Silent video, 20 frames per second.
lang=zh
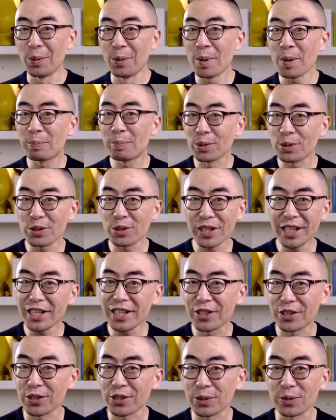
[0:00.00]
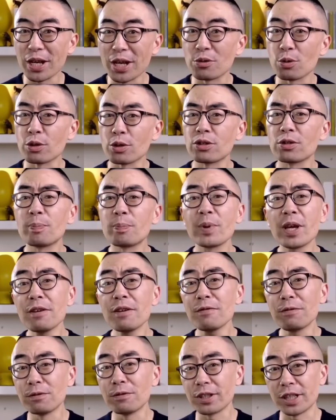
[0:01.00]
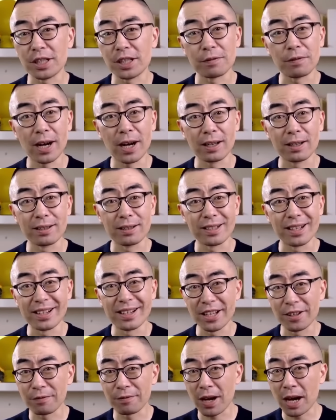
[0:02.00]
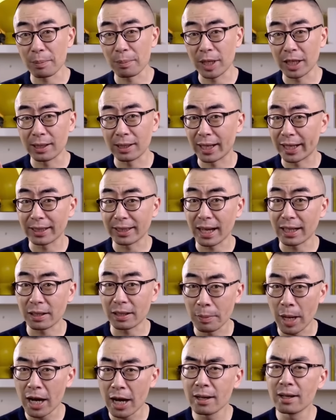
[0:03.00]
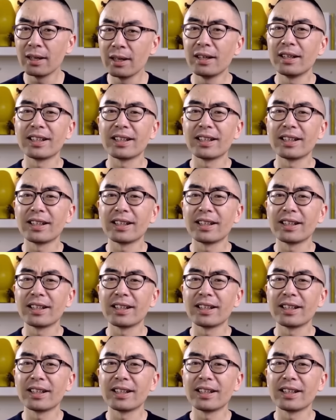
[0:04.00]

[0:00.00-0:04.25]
我们不是一直都在说是蝙蝠启发了人类发明雷达的吗？